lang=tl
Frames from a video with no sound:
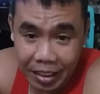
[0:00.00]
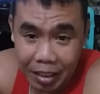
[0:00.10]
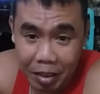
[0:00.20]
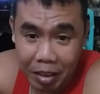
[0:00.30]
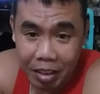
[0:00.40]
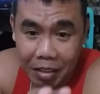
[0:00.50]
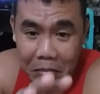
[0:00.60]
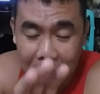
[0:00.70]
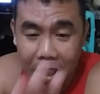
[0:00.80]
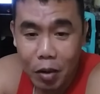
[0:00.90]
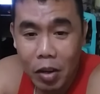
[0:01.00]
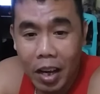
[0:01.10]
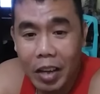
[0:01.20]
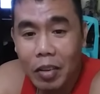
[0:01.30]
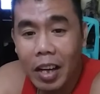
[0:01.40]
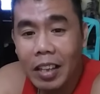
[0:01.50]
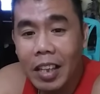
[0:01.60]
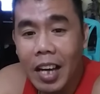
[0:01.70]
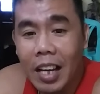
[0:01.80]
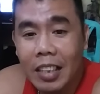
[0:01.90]
uh, bigyan ko lang kayo ng
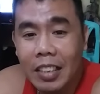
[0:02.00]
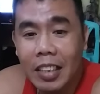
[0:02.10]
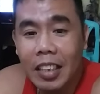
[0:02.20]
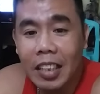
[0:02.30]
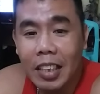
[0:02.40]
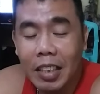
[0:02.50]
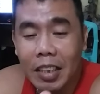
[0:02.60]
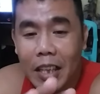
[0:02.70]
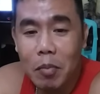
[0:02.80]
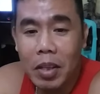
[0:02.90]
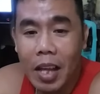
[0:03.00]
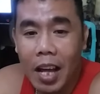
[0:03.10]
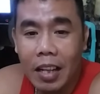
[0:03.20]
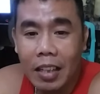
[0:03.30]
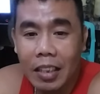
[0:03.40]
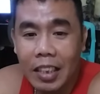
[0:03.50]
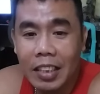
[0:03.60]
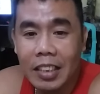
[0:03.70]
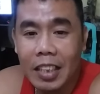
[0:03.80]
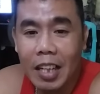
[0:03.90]
idea si Timmy Tan
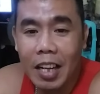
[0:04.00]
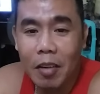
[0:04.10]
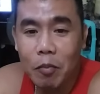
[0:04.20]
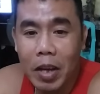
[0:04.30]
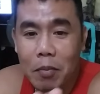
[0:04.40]
is uh,